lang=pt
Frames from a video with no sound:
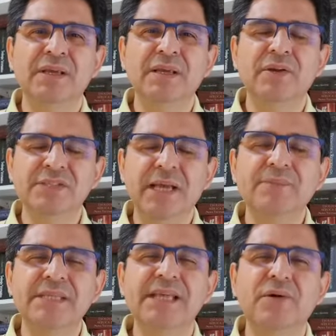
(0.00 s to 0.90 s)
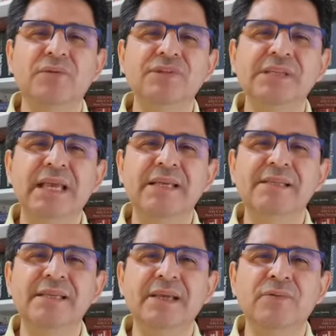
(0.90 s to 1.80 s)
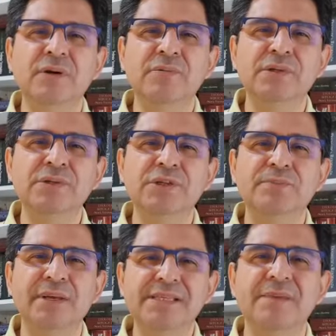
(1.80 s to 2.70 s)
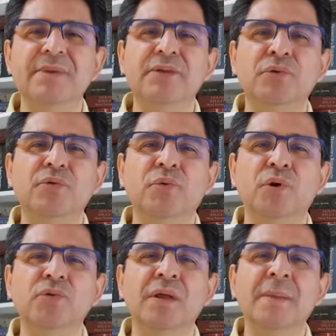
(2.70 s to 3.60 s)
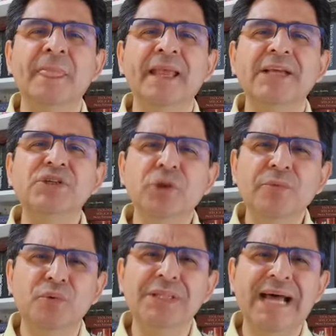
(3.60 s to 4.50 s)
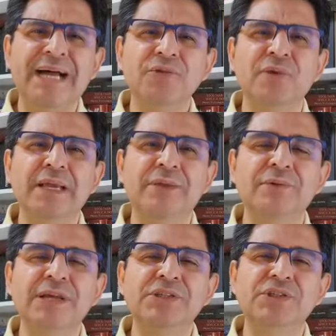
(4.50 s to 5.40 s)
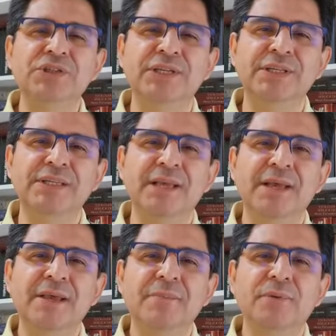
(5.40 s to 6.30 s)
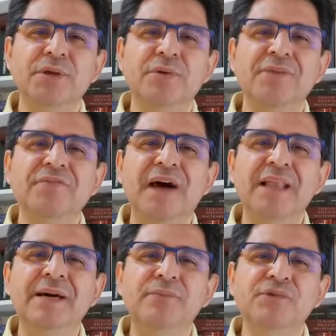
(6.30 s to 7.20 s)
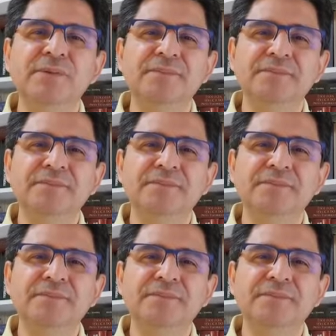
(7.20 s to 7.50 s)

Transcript: Que nós temos essa consciência e quando a gente perceber a dor do outro, que a gente tome cuidado com aquilo que a gente diz porque o que falamos